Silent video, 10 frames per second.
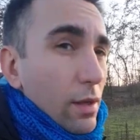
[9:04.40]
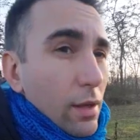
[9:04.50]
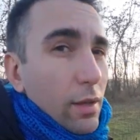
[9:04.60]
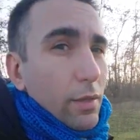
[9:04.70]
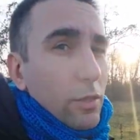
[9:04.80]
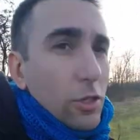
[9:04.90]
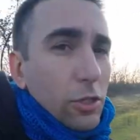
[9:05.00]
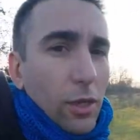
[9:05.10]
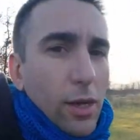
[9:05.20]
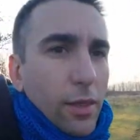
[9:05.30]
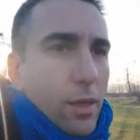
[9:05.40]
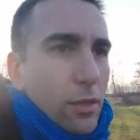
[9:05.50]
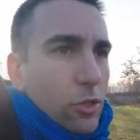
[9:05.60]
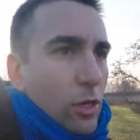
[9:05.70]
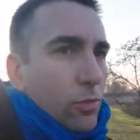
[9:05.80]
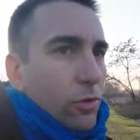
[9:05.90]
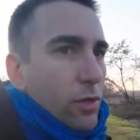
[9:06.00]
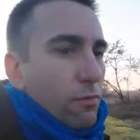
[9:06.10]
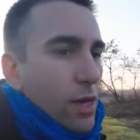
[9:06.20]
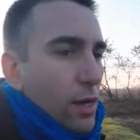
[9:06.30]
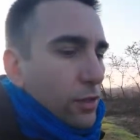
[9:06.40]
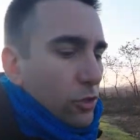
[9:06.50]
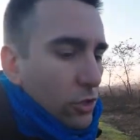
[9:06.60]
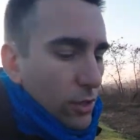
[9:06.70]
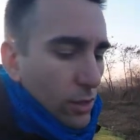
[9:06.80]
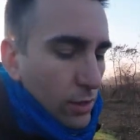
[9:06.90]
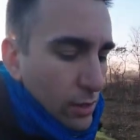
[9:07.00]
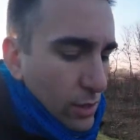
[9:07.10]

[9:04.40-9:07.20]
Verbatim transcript: a registrare diciamo i viaggi